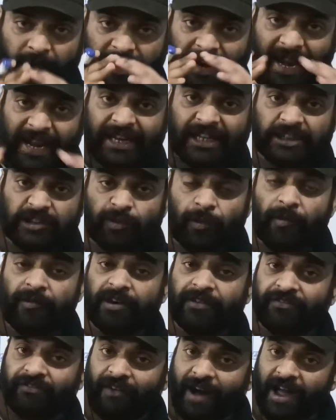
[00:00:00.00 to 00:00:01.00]
अब क्रैंकिस में
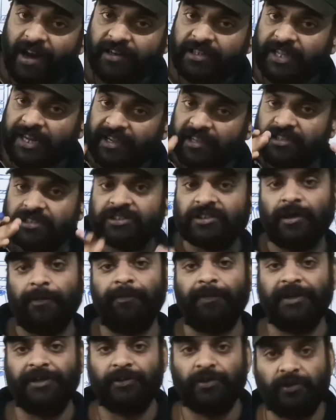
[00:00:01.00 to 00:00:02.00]
हमारी फायर ट्रैंगल्स
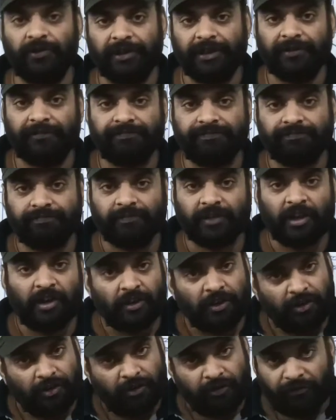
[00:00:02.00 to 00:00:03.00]
कंप्लीट हो रही है
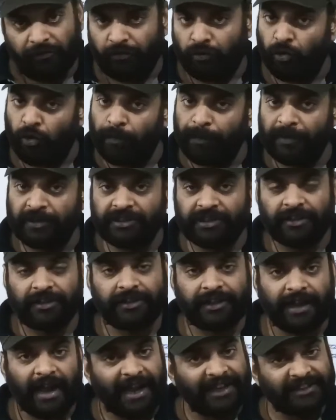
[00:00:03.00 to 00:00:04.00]
फ्यूल
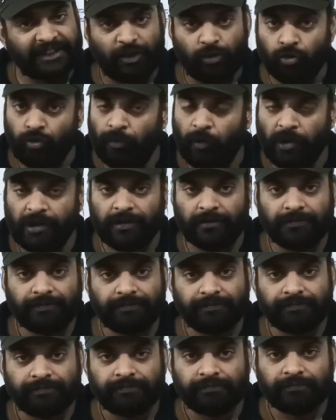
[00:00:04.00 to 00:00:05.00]
प्रेजेंट है एज ए लूब ऑयल
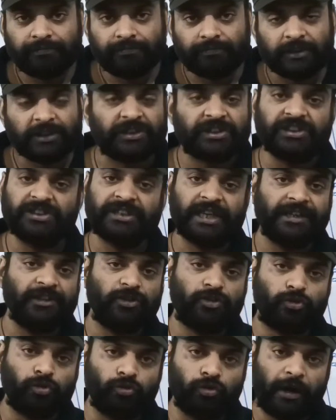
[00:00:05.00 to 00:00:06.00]
जिसकी
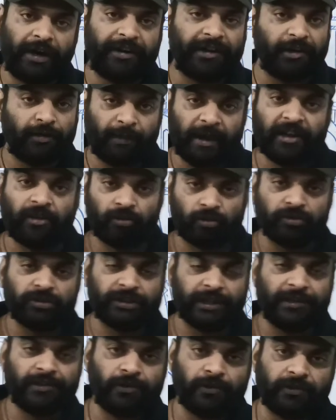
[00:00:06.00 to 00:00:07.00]
साइज 200 माइक्रोन
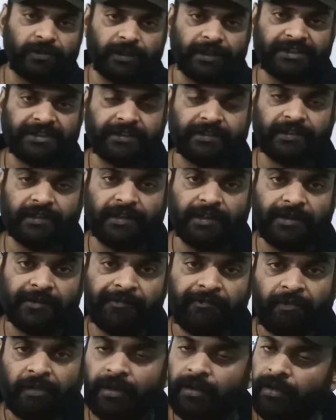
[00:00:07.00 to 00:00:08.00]
साइज होती है जनरली
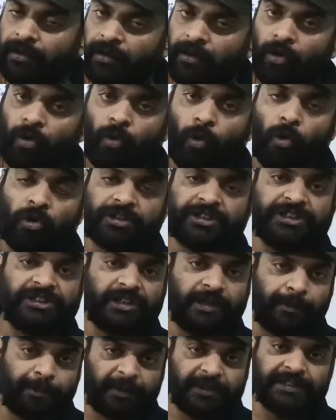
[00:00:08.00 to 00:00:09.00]

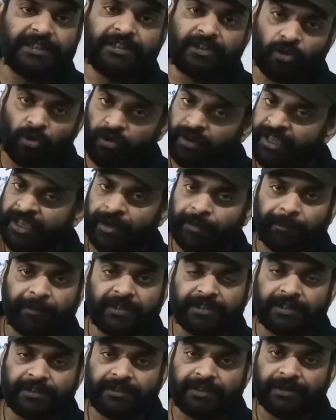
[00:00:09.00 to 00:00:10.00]
ऑक्सीजन प्रेजेंट और एयर
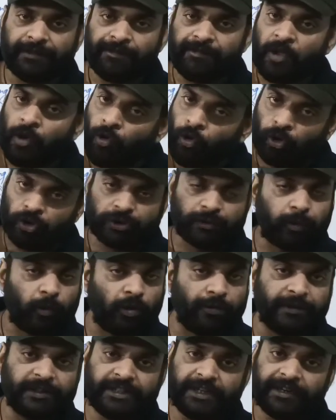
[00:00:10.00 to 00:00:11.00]
प्रेजेंट है
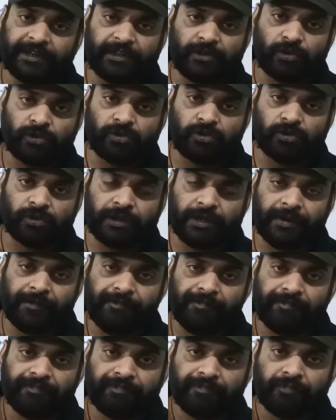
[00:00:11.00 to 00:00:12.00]
हॉटस्पॉट भी जनरेट हो चुकी है